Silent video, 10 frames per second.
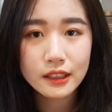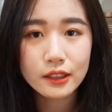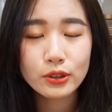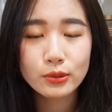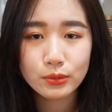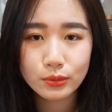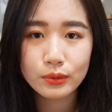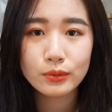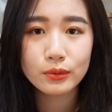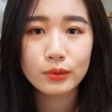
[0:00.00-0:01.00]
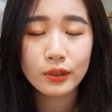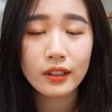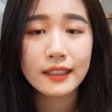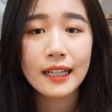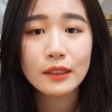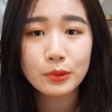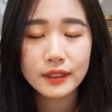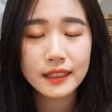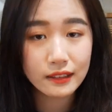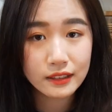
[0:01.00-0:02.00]
这个是最最最最要跟大家最
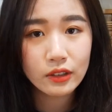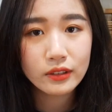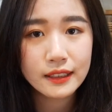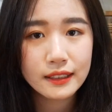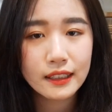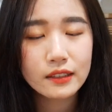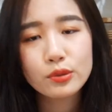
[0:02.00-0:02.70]
强调的一点，